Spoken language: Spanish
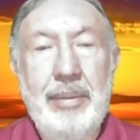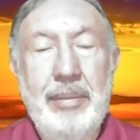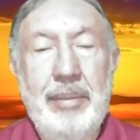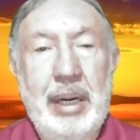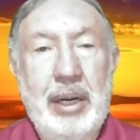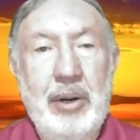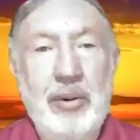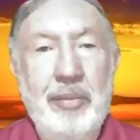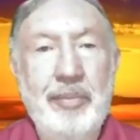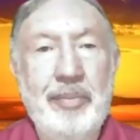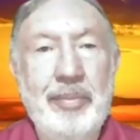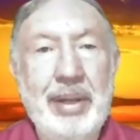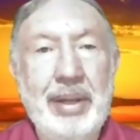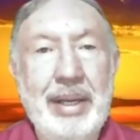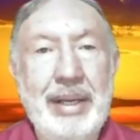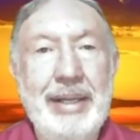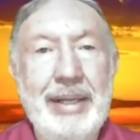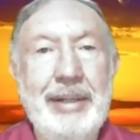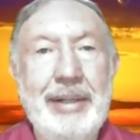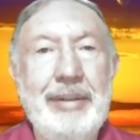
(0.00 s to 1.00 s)
Bueno,
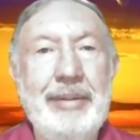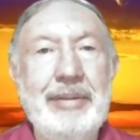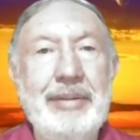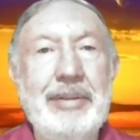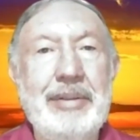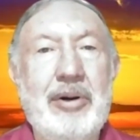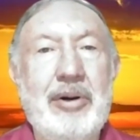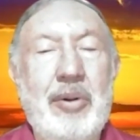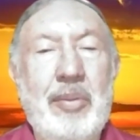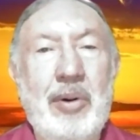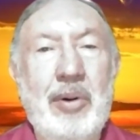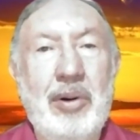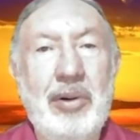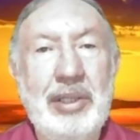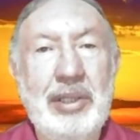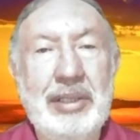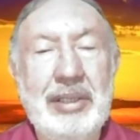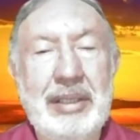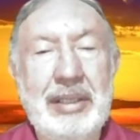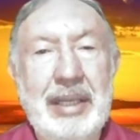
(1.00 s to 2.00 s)
eh, como
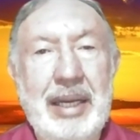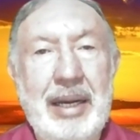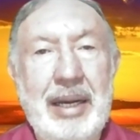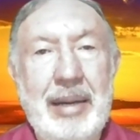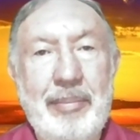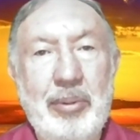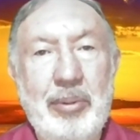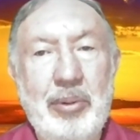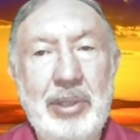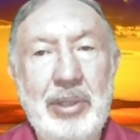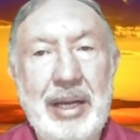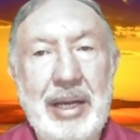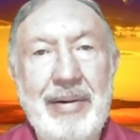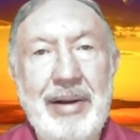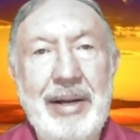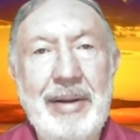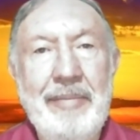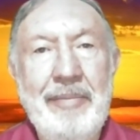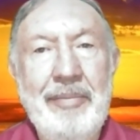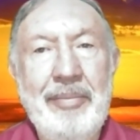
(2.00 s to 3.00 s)
nos
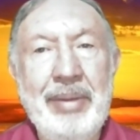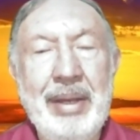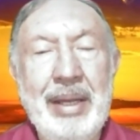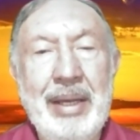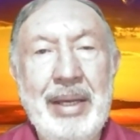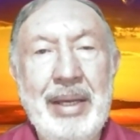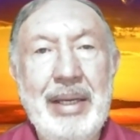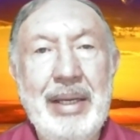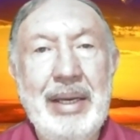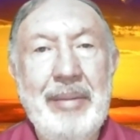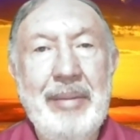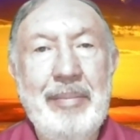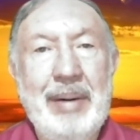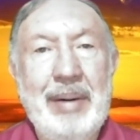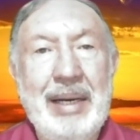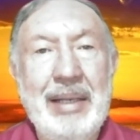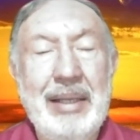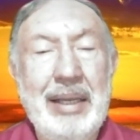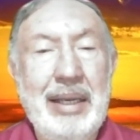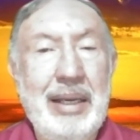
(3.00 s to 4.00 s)
apuntaba,
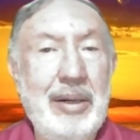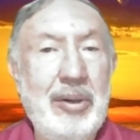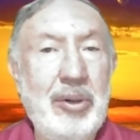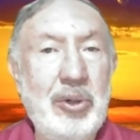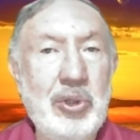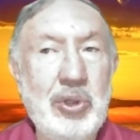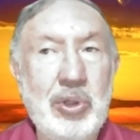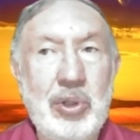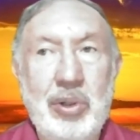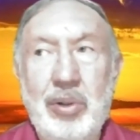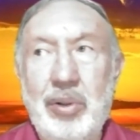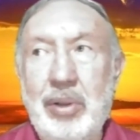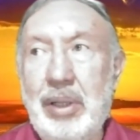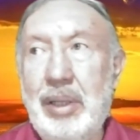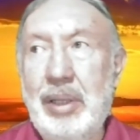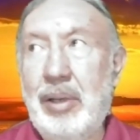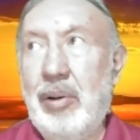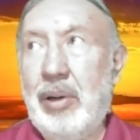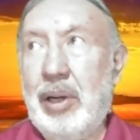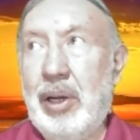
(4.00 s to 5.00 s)
parte incluso
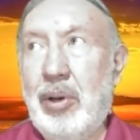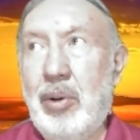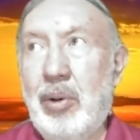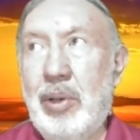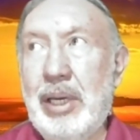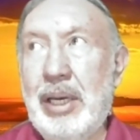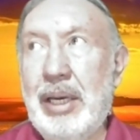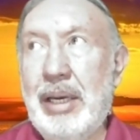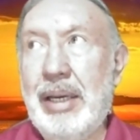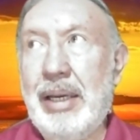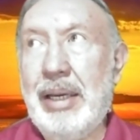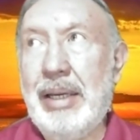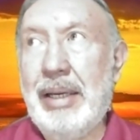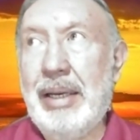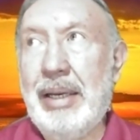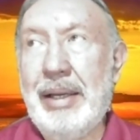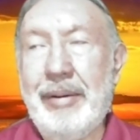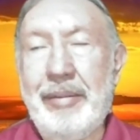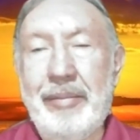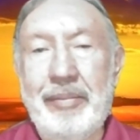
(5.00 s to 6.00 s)
lo incluye
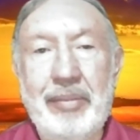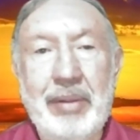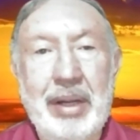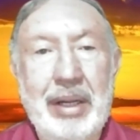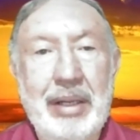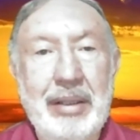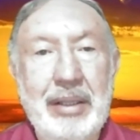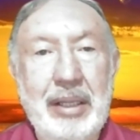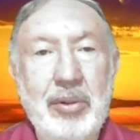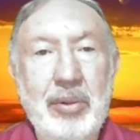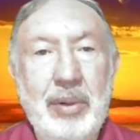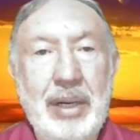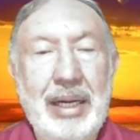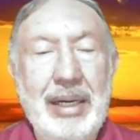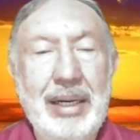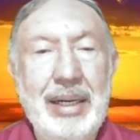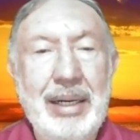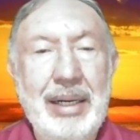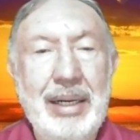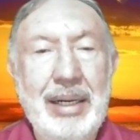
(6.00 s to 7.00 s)
el, el,
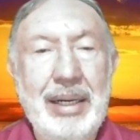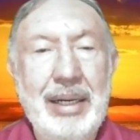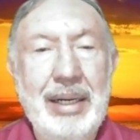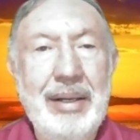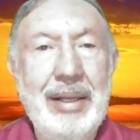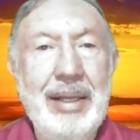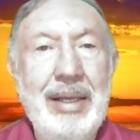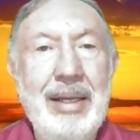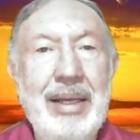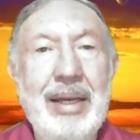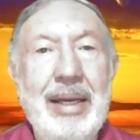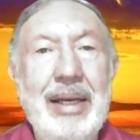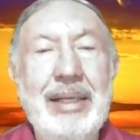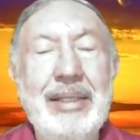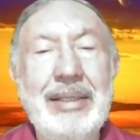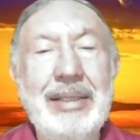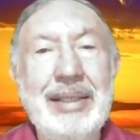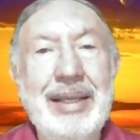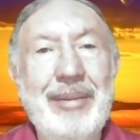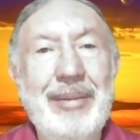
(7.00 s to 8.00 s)
titular
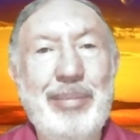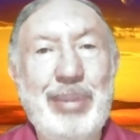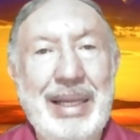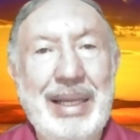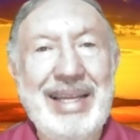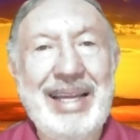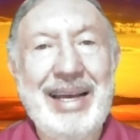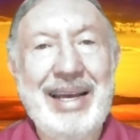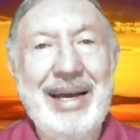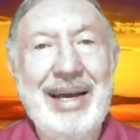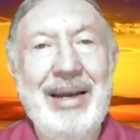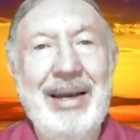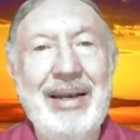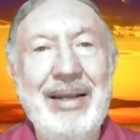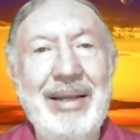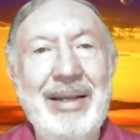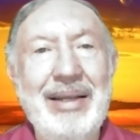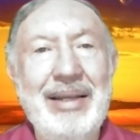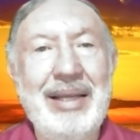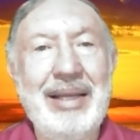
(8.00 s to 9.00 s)
es eh,
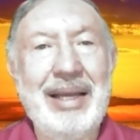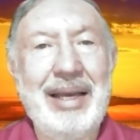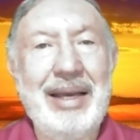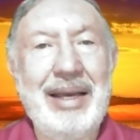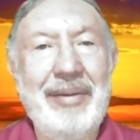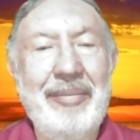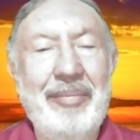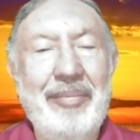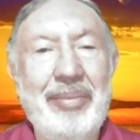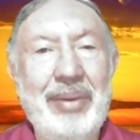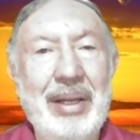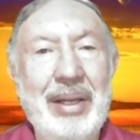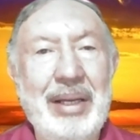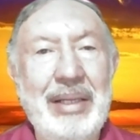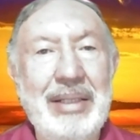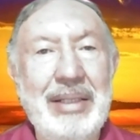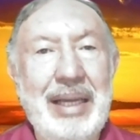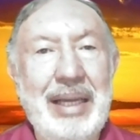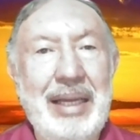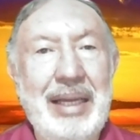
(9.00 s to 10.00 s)
platicar de
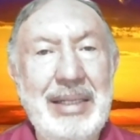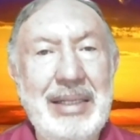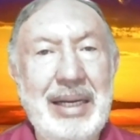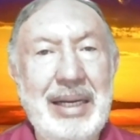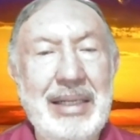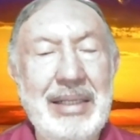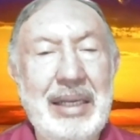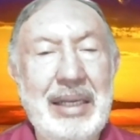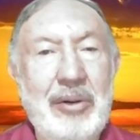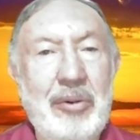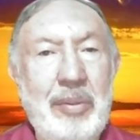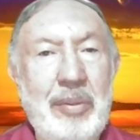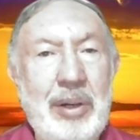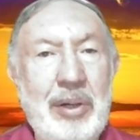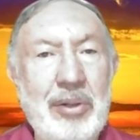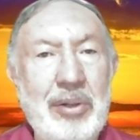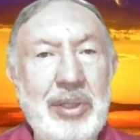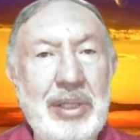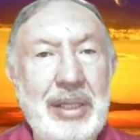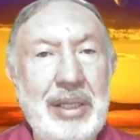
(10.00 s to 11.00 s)
estadísticas, de
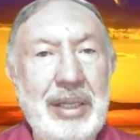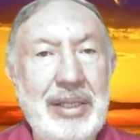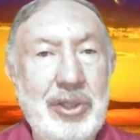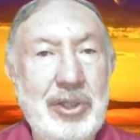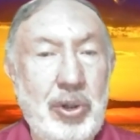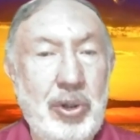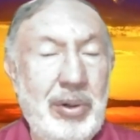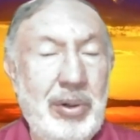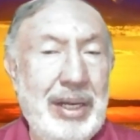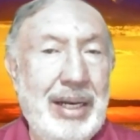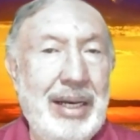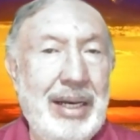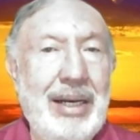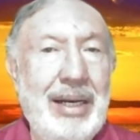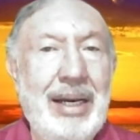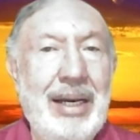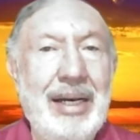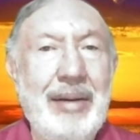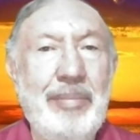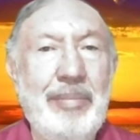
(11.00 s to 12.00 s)
números y de historia a la
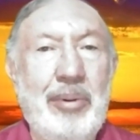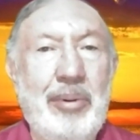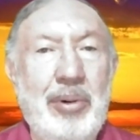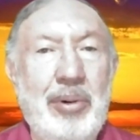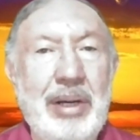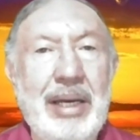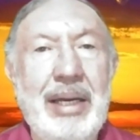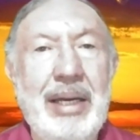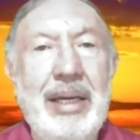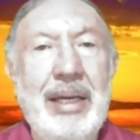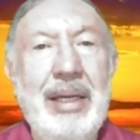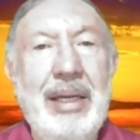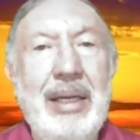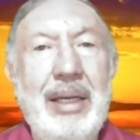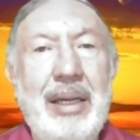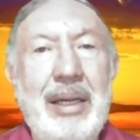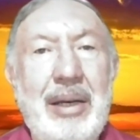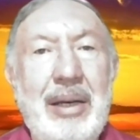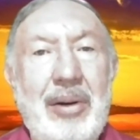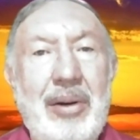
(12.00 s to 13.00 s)
larga, porque
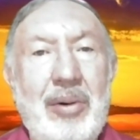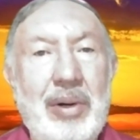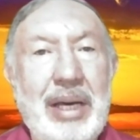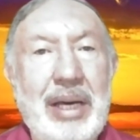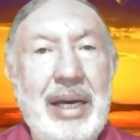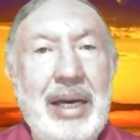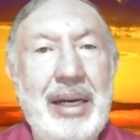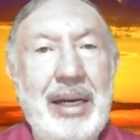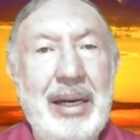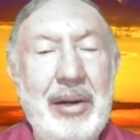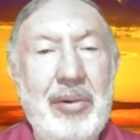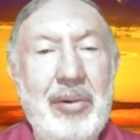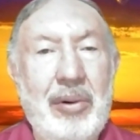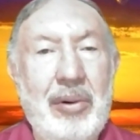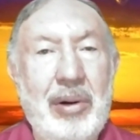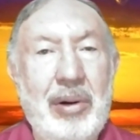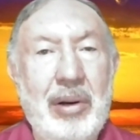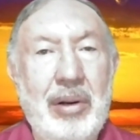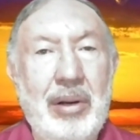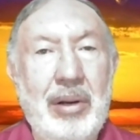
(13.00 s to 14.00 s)
lo que ha
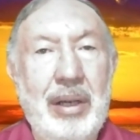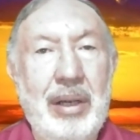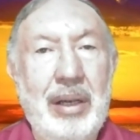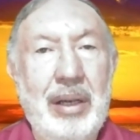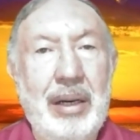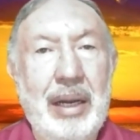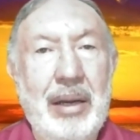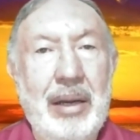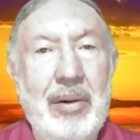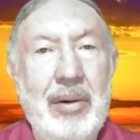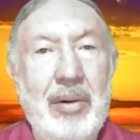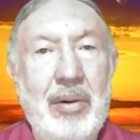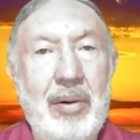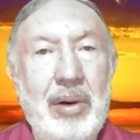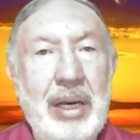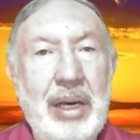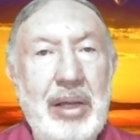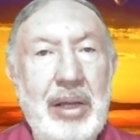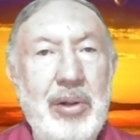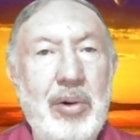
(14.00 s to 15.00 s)
eh,
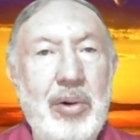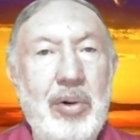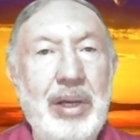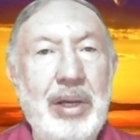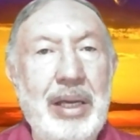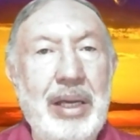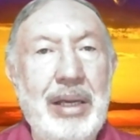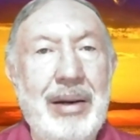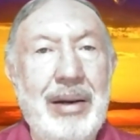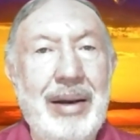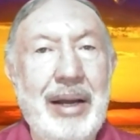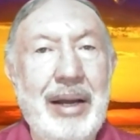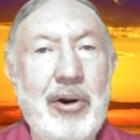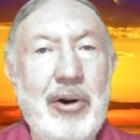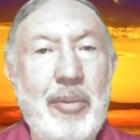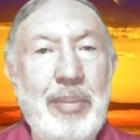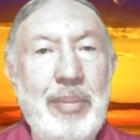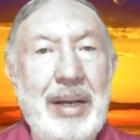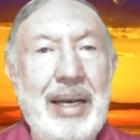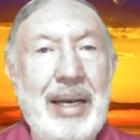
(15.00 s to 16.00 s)
recogido y
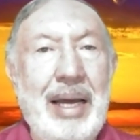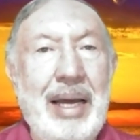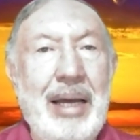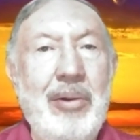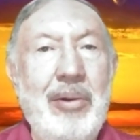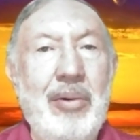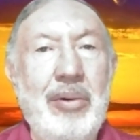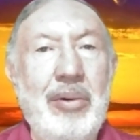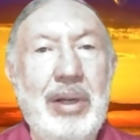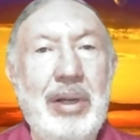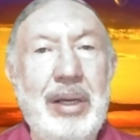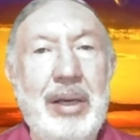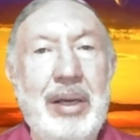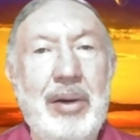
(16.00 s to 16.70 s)
recopilado y